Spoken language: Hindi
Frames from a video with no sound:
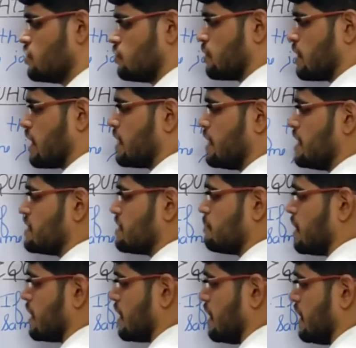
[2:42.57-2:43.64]
तो क्या
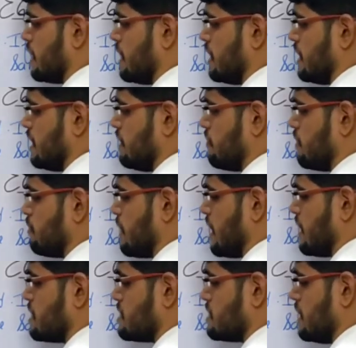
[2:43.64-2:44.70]
कंडीशन बन गई कि टी वन
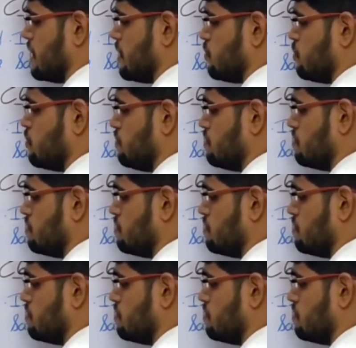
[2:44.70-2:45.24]
माइनस टी टू